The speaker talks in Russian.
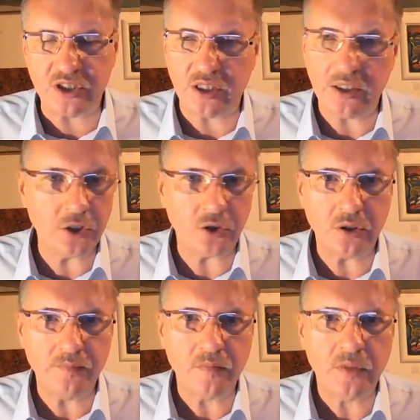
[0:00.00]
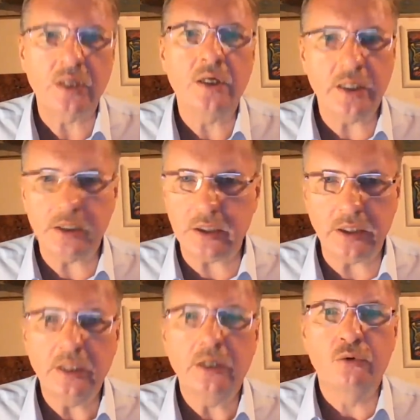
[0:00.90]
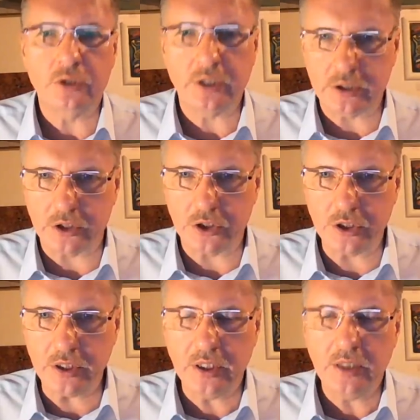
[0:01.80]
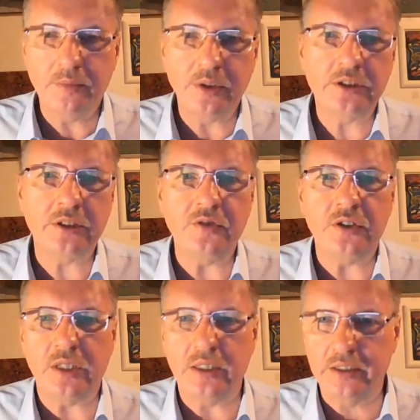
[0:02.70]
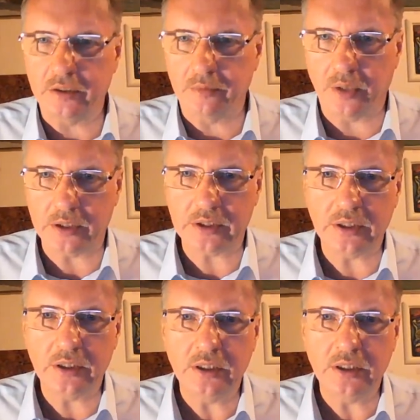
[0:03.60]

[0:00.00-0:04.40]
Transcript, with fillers: Нет, это русскоязычный представитель Донбасса,